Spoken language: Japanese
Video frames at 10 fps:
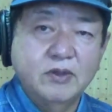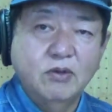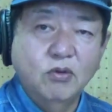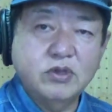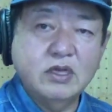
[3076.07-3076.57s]

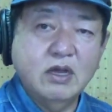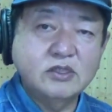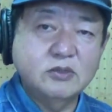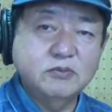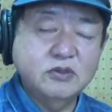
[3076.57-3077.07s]
沖縄
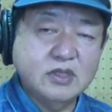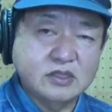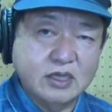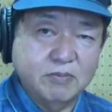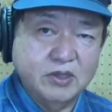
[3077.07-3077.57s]
自分た
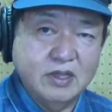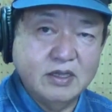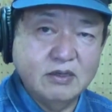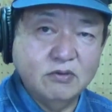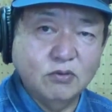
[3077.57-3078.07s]
ちがやっぱりで
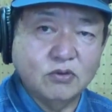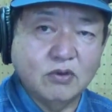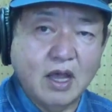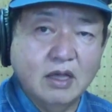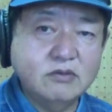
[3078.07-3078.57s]
きること
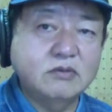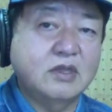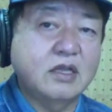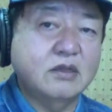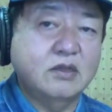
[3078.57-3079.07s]
があるん
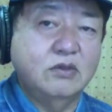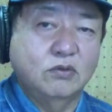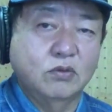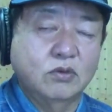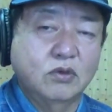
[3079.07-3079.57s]
だっていう
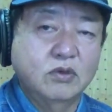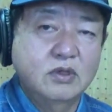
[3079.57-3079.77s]
こと。